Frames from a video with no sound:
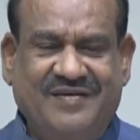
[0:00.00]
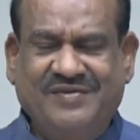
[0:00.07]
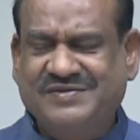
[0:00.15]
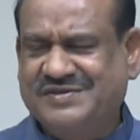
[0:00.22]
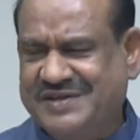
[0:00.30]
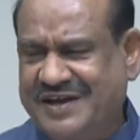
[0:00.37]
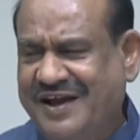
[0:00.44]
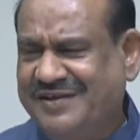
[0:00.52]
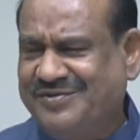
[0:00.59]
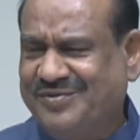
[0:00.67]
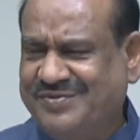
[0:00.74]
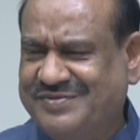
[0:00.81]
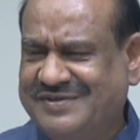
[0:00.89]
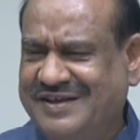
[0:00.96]
और सहज
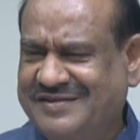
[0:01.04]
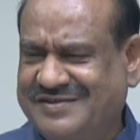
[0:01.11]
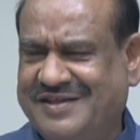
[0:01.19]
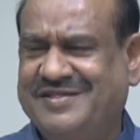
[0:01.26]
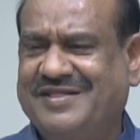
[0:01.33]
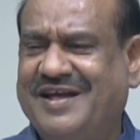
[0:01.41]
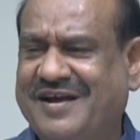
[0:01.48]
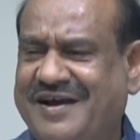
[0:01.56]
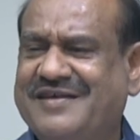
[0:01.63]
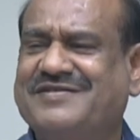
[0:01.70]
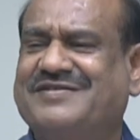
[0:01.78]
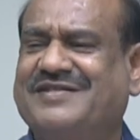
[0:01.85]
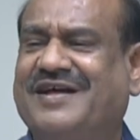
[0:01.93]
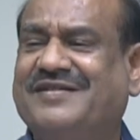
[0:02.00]
रूप से सत्ता का
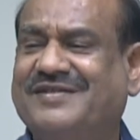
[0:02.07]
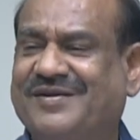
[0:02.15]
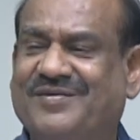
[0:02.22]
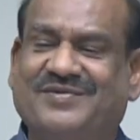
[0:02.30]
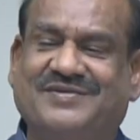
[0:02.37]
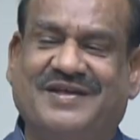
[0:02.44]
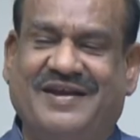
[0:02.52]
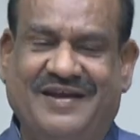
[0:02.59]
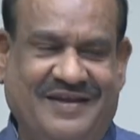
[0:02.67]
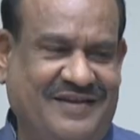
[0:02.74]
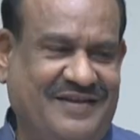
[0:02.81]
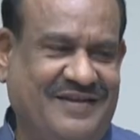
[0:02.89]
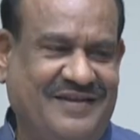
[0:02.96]
स्थानांतरण होता रहा